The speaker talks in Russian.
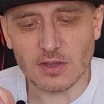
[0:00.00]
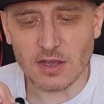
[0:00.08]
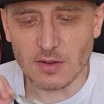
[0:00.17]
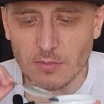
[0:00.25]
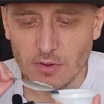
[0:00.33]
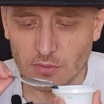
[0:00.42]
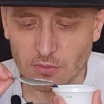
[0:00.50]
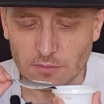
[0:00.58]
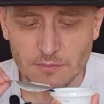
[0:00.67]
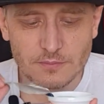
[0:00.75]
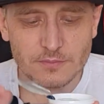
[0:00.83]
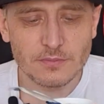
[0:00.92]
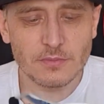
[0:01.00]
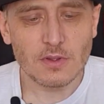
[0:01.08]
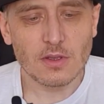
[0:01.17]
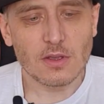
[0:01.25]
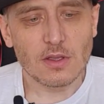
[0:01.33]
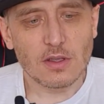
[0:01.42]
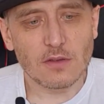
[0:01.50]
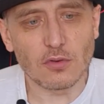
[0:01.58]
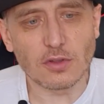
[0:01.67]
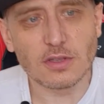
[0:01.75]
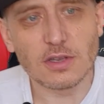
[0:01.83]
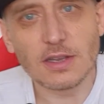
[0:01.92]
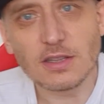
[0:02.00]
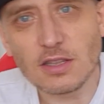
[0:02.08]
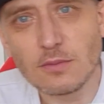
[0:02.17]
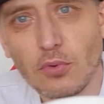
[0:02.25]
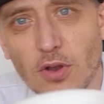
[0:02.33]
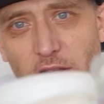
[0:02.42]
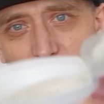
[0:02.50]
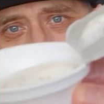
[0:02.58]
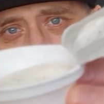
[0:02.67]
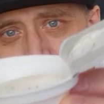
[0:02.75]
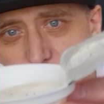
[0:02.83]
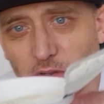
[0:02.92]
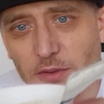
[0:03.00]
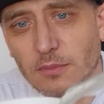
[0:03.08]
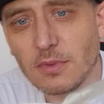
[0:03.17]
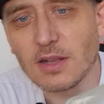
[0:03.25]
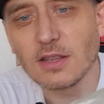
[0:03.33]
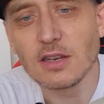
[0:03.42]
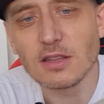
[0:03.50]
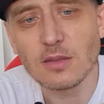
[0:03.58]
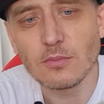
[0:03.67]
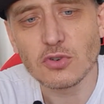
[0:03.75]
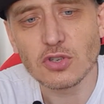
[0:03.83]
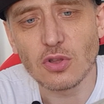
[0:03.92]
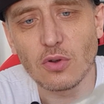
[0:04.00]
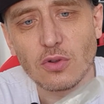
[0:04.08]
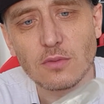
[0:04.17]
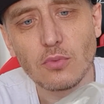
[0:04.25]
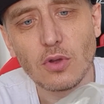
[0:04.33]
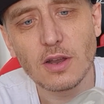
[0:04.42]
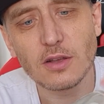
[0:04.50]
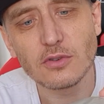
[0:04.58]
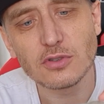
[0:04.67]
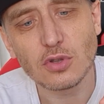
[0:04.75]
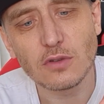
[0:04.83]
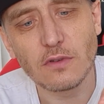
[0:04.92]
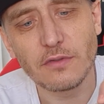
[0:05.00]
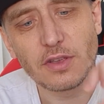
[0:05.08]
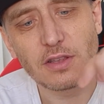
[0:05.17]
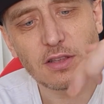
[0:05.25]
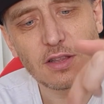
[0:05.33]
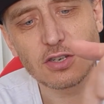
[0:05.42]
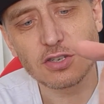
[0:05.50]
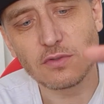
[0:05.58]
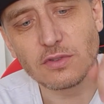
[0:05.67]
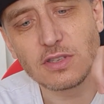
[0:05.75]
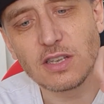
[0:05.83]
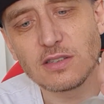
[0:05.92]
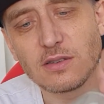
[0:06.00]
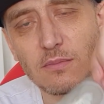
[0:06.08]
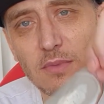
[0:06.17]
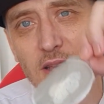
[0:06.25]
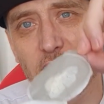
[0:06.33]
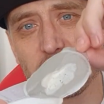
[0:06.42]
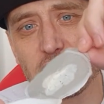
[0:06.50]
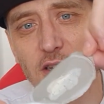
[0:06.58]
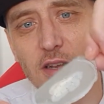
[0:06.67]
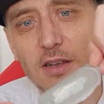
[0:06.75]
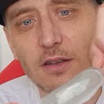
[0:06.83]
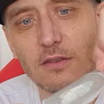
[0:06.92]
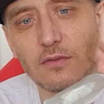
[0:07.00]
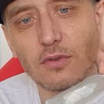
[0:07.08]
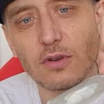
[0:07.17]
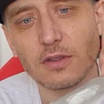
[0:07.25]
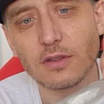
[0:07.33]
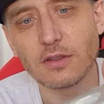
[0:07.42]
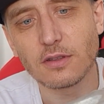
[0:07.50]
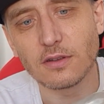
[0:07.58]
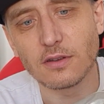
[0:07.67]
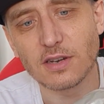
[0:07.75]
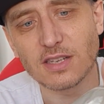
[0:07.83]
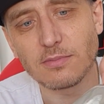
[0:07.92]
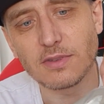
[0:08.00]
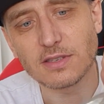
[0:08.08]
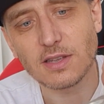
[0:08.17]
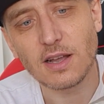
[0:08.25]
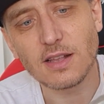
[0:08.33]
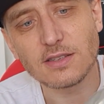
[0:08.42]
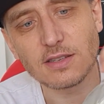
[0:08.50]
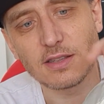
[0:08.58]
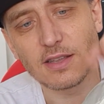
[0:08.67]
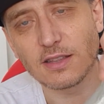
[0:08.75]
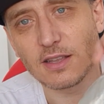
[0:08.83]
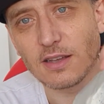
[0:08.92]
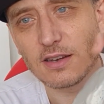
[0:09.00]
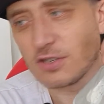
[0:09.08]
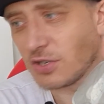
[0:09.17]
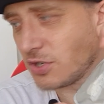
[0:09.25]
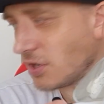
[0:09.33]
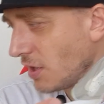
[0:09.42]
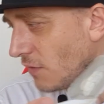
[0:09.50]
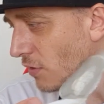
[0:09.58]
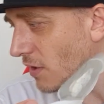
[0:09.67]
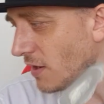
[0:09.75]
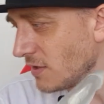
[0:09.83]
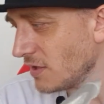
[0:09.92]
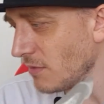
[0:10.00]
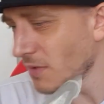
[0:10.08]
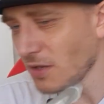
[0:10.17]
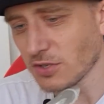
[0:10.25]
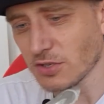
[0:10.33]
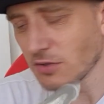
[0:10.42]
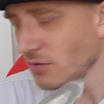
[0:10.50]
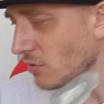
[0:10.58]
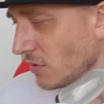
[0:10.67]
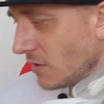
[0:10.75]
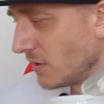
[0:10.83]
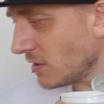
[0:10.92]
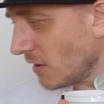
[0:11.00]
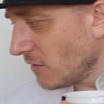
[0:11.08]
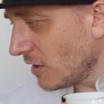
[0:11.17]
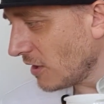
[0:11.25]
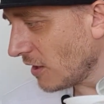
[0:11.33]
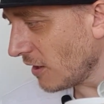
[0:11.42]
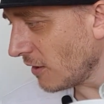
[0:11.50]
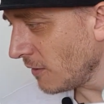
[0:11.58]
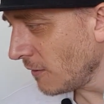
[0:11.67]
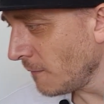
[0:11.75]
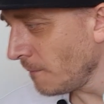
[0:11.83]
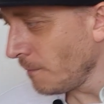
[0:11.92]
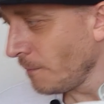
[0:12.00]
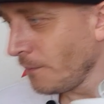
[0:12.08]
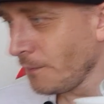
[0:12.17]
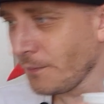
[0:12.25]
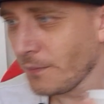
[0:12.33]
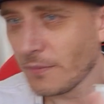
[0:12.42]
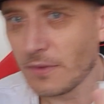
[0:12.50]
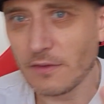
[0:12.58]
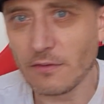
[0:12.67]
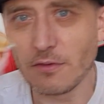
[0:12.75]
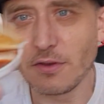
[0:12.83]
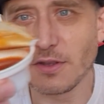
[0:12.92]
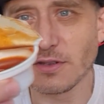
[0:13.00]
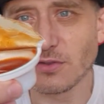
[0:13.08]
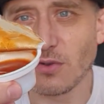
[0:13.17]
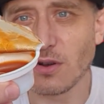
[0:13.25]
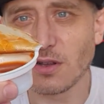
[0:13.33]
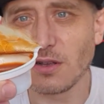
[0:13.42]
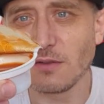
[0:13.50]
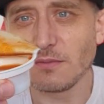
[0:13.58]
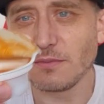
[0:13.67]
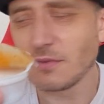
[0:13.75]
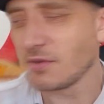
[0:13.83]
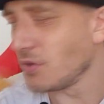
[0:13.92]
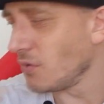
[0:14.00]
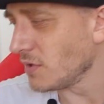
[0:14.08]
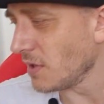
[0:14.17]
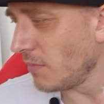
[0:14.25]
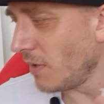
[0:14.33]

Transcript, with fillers: дарблю. Вот. Этот более густой, благодаря тому, что он более густой. Вы видите, даже он здесь меньше вот, расплескался, на этой крышечке его гораздо меньше. Ну, то есть для сравнения, вы видите, сколько соуса